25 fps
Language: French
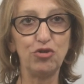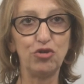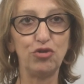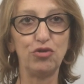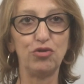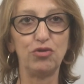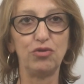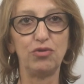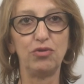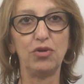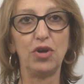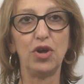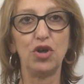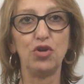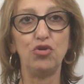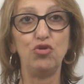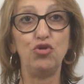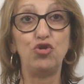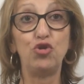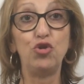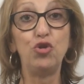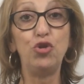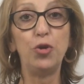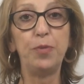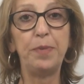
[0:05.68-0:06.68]
euh, du
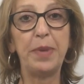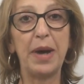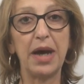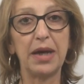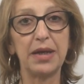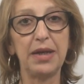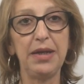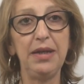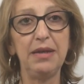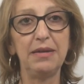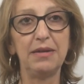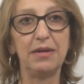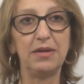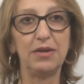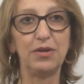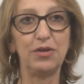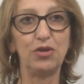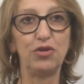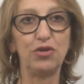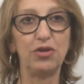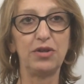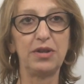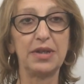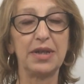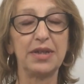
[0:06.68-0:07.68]
sud de Paris,
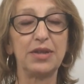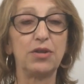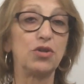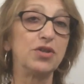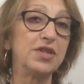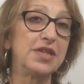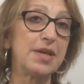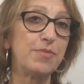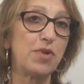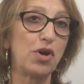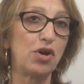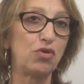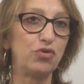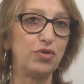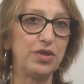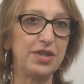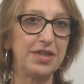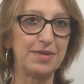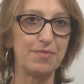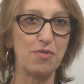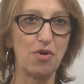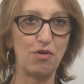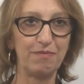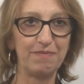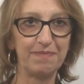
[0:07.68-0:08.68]
14e
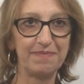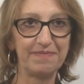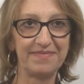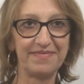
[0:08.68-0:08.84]
arrondissement.